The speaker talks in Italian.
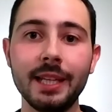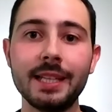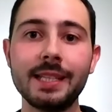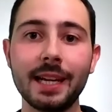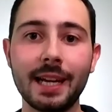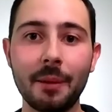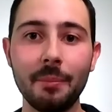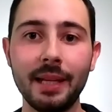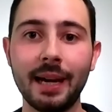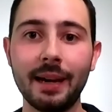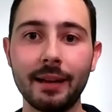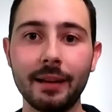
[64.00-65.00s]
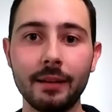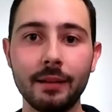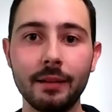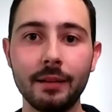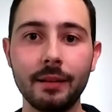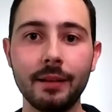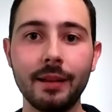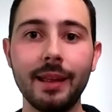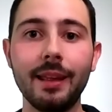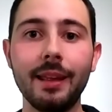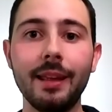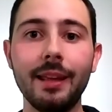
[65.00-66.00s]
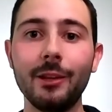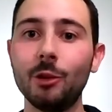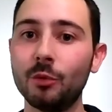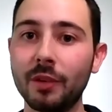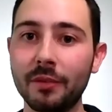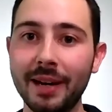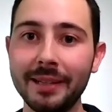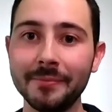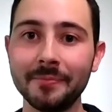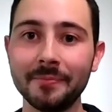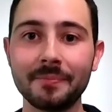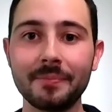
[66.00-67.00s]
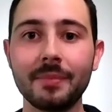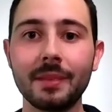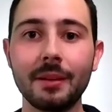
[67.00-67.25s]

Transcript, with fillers: inizia a camminare. E dove va?